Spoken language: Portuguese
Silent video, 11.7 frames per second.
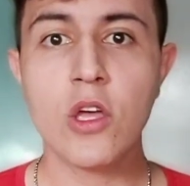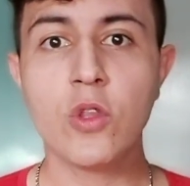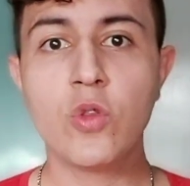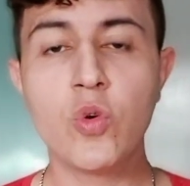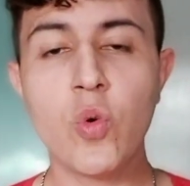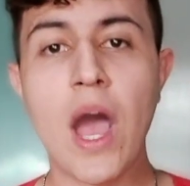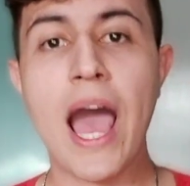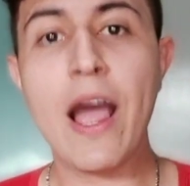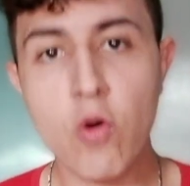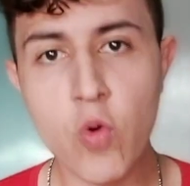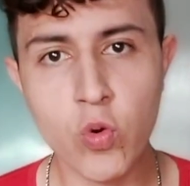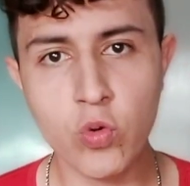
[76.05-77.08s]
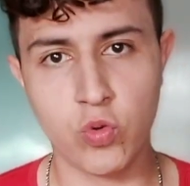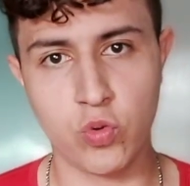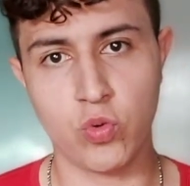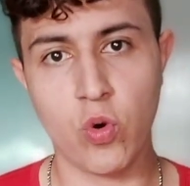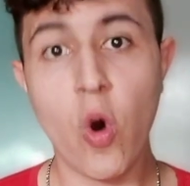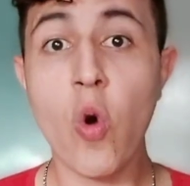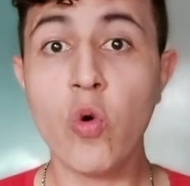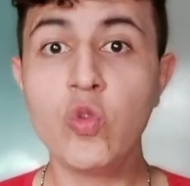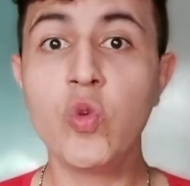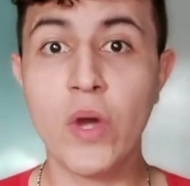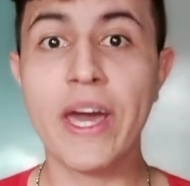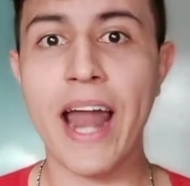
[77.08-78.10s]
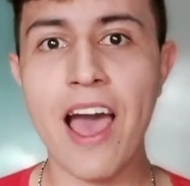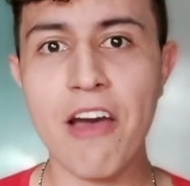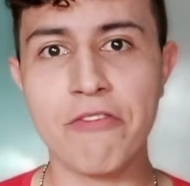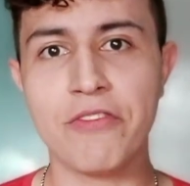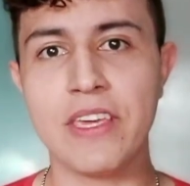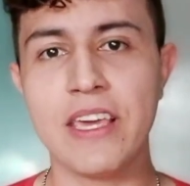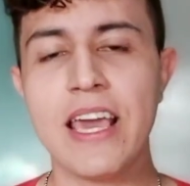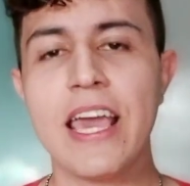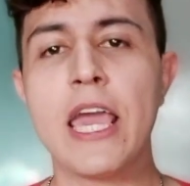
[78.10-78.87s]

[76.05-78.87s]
do agudo ou do grave.